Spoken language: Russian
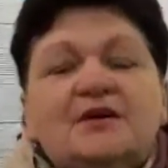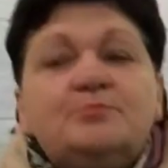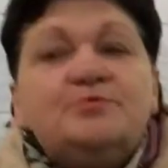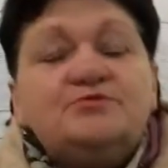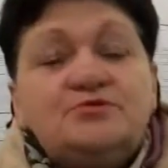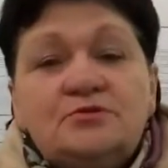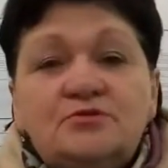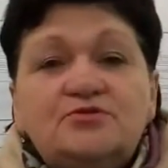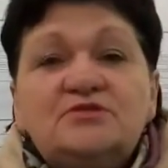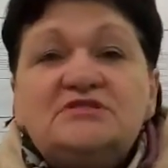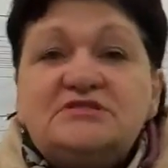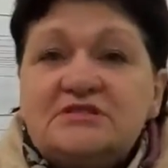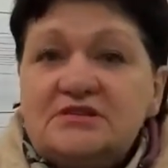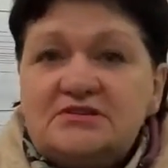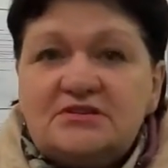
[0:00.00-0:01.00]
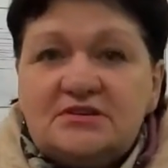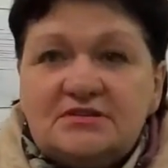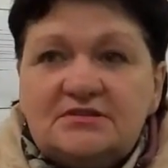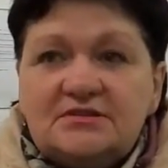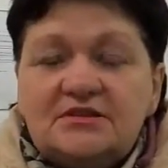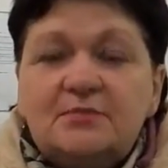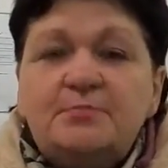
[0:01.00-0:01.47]
Да, пусть люди слышат
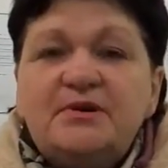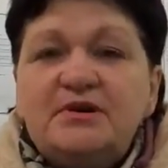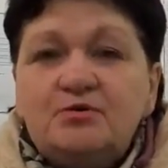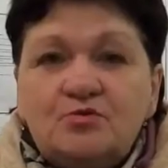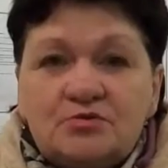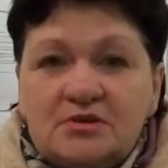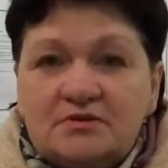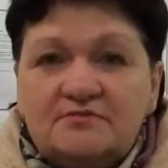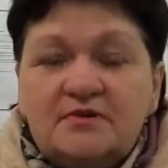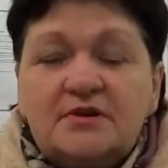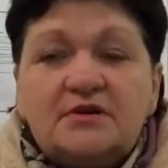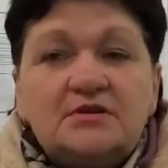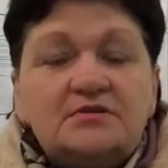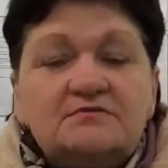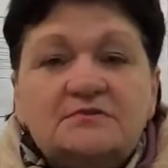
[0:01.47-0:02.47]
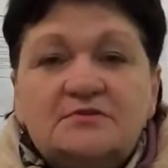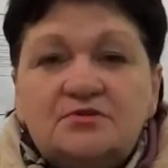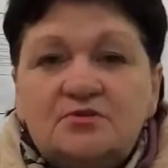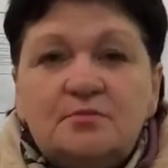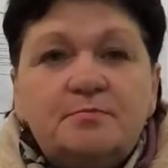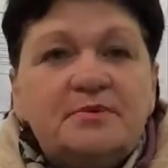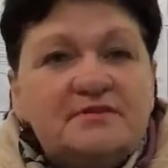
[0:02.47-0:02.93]
и приходят в коралловый
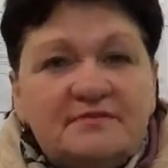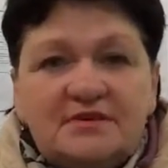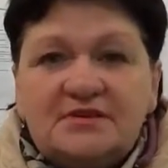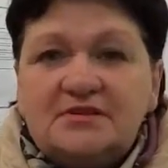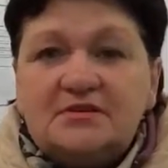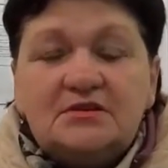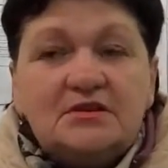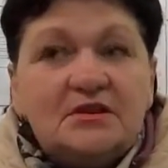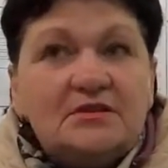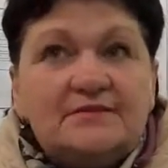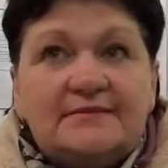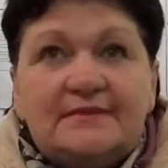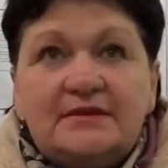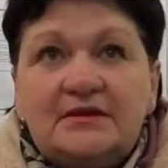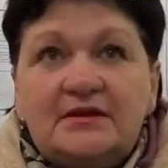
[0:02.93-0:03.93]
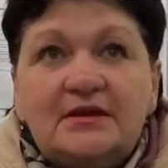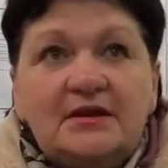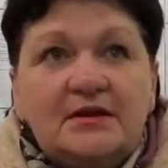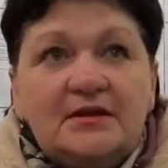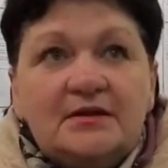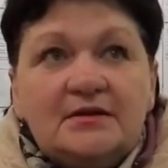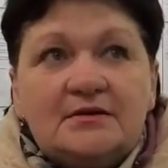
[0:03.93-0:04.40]
клуб, поверьте, это
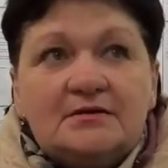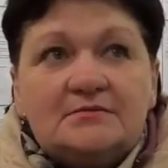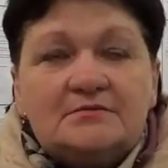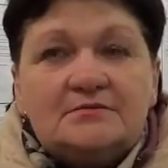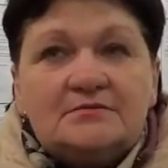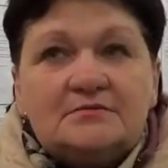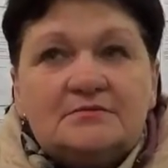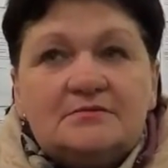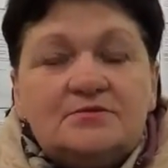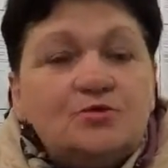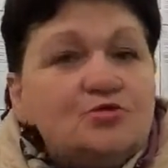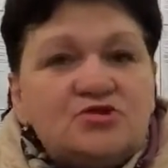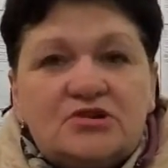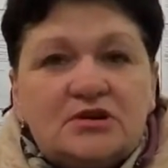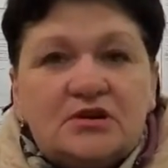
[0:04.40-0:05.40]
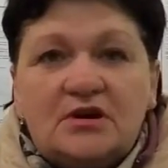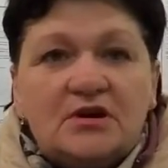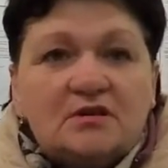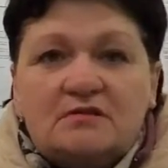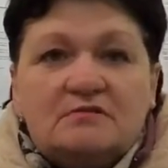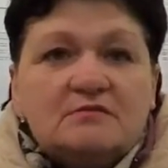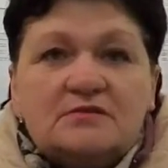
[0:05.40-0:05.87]
лучше
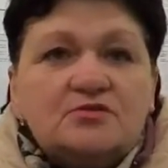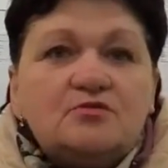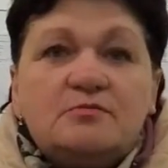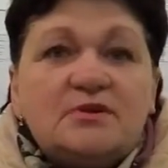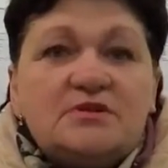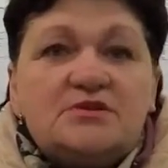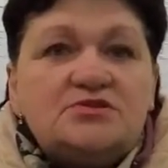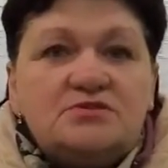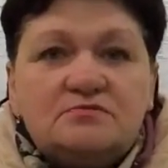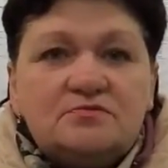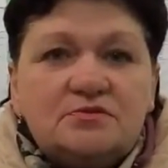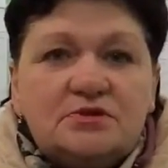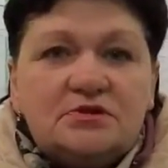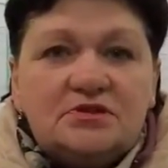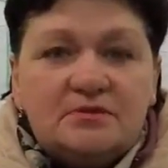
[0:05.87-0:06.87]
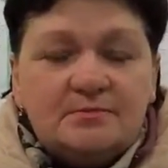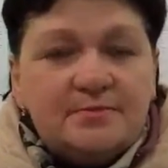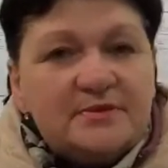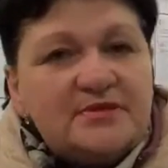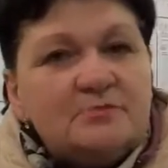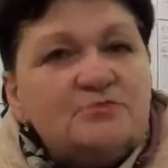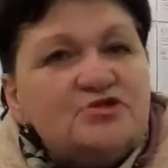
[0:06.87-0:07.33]
кораллового клуба ничего нет.
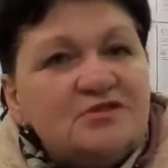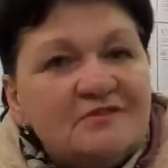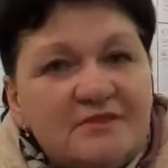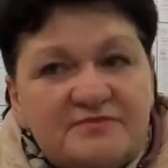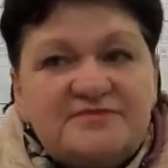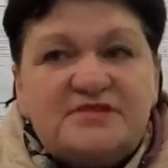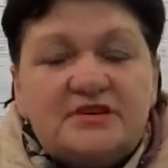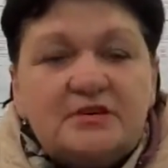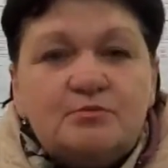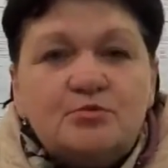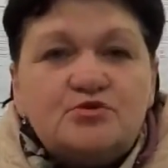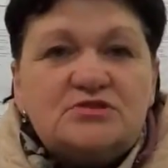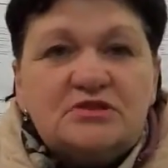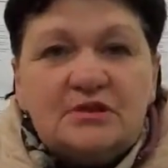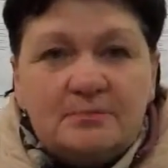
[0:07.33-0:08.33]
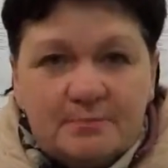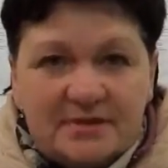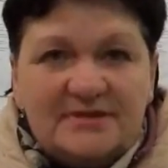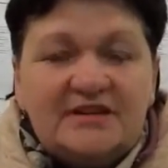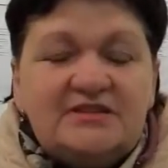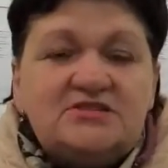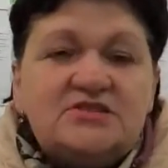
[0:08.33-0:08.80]
Потому что во всех можно
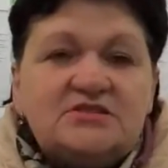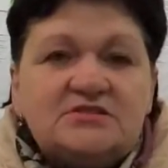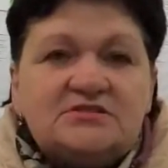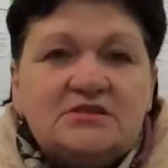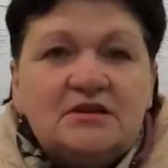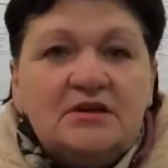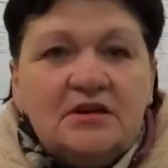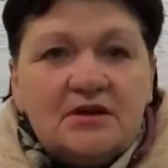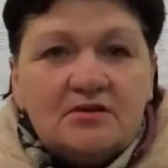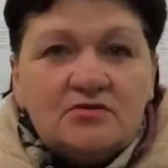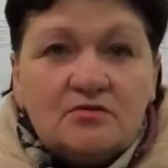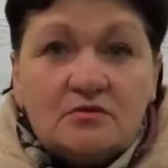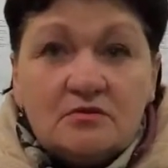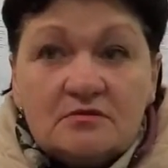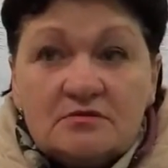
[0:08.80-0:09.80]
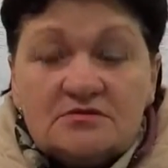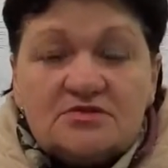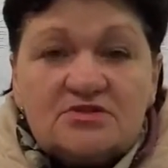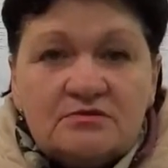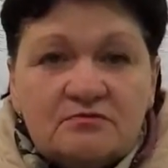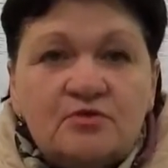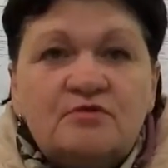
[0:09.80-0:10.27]
подлечиться, но
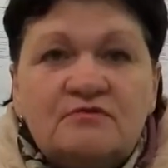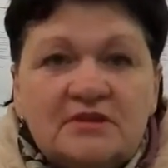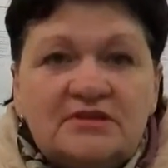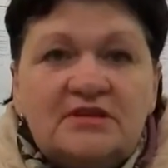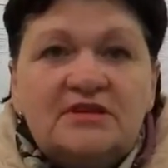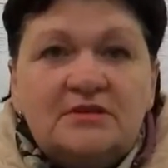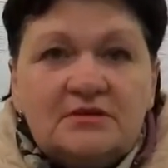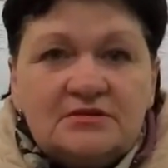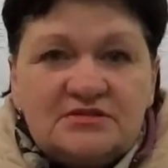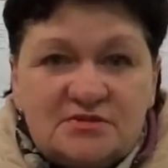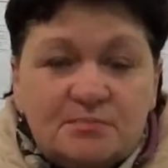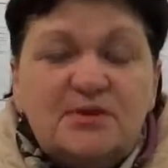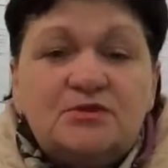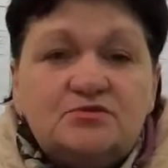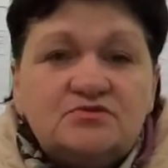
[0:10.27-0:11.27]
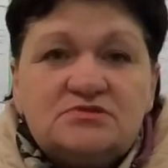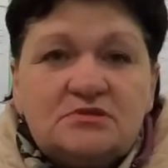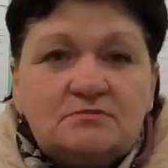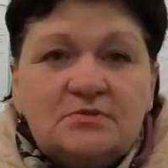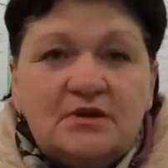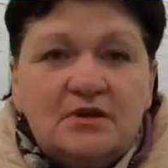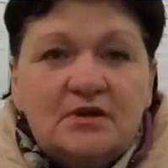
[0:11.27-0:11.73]
живой воды с
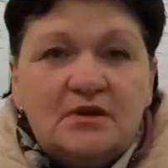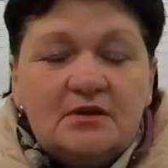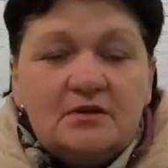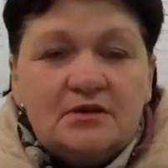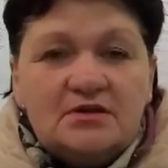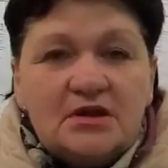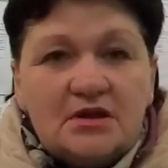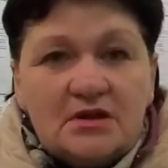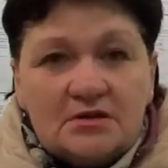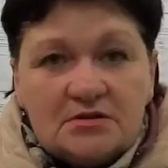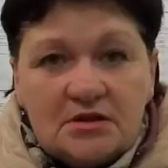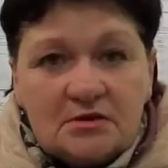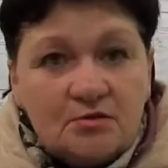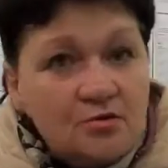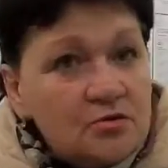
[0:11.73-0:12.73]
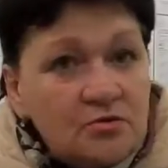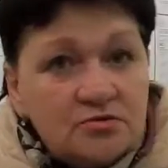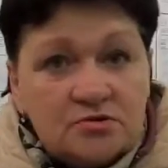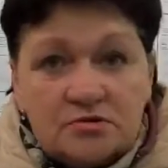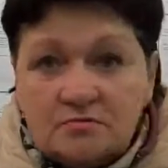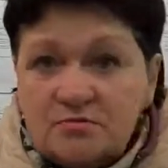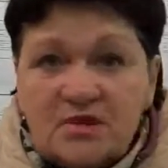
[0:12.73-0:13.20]
минусом. Я на
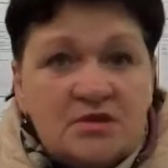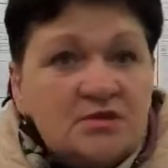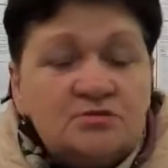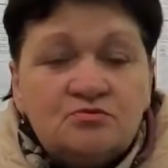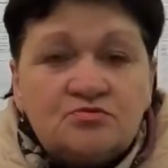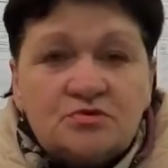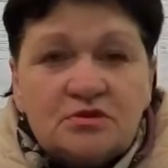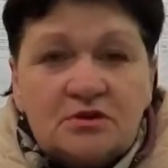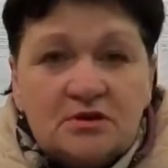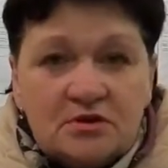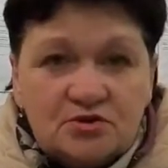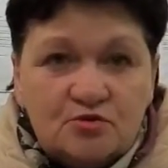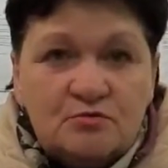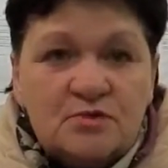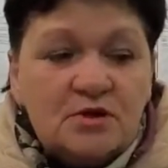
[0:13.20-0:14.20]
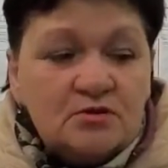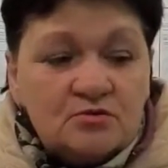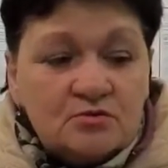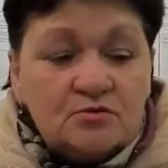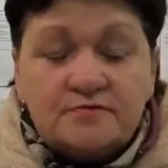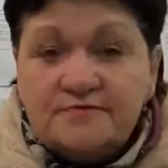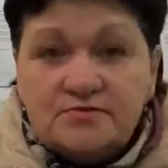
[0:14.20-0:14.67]
курорт, мне не нужно ехать, у меня
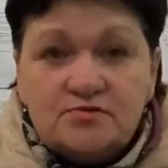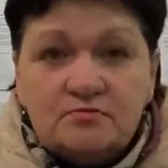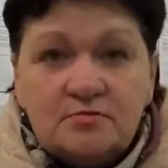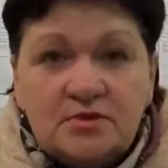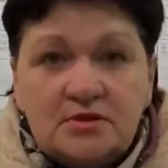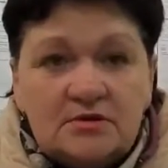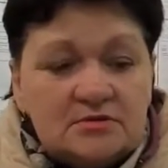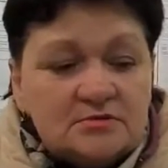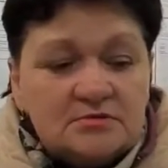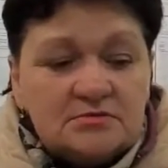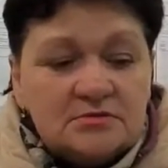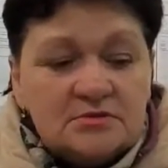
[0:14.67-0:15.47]
курорт в сумке,